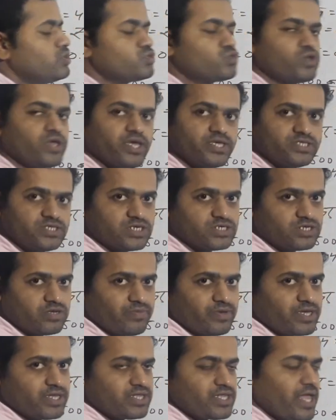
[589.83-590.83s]
तो यस जी एस टी
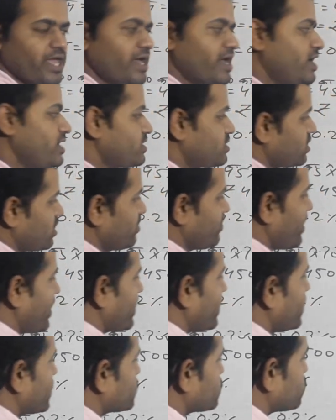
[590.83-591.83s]
भी कितना आएगा सेम
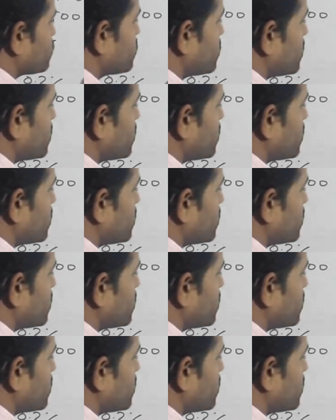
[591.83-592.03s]
आएगा सो